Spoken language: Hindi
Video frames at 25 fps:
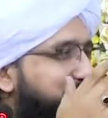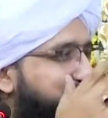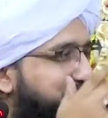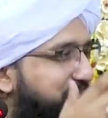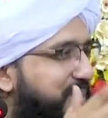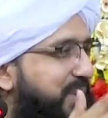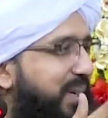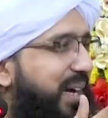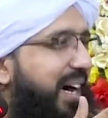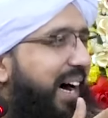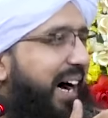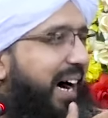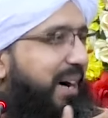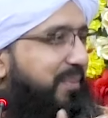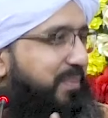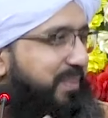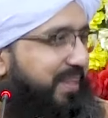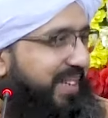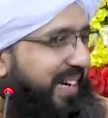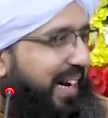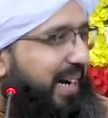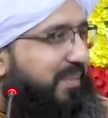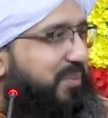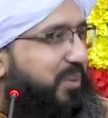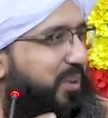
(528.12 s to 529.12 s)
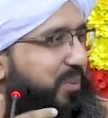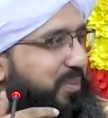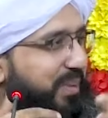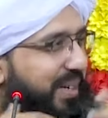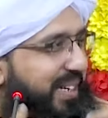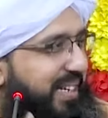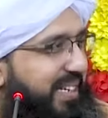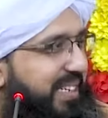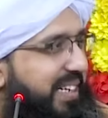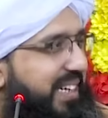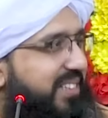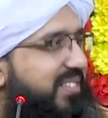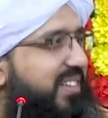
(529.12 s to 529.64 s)
तुम अपने आप को
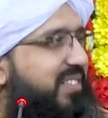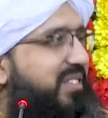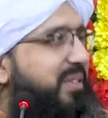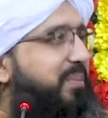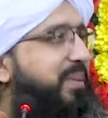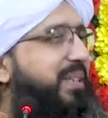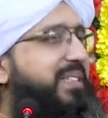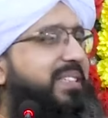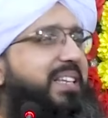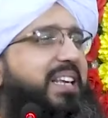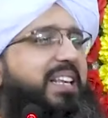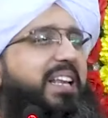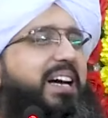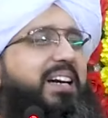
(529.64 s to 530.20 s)
मेरे जैसा समझने